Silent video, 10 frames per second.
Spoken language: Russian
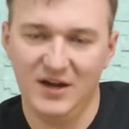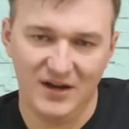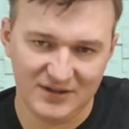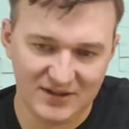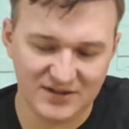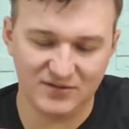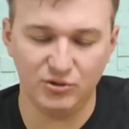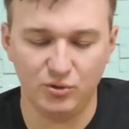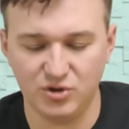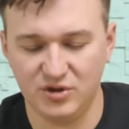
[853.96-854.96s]
И она его
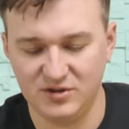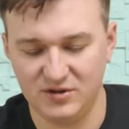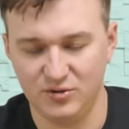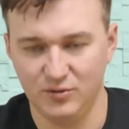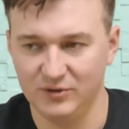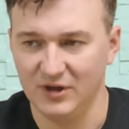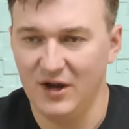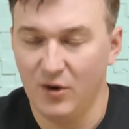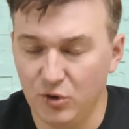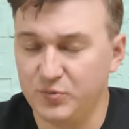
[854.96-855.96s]
тоже зарисовывает.
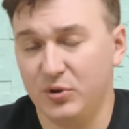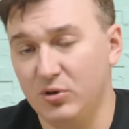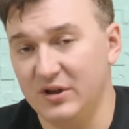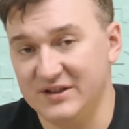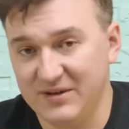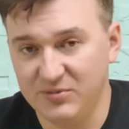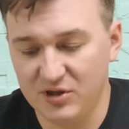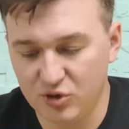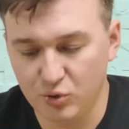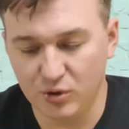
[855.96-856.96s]
Очень прикольная на самом
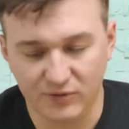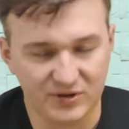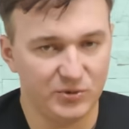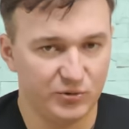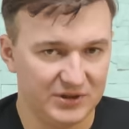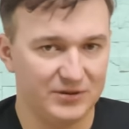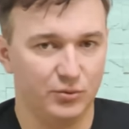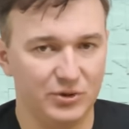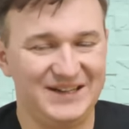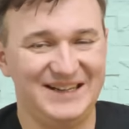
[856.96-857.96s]
деле, штука. Вот именно вот это
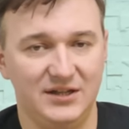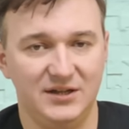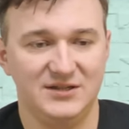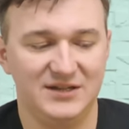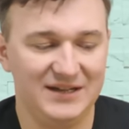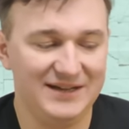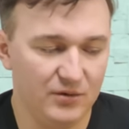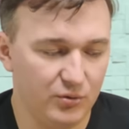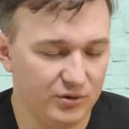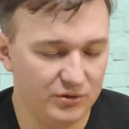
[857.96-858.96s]
удаление с ИИ
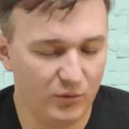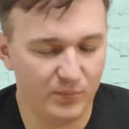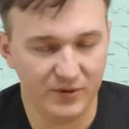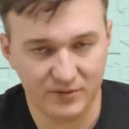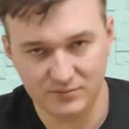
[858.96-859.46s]
от ОП.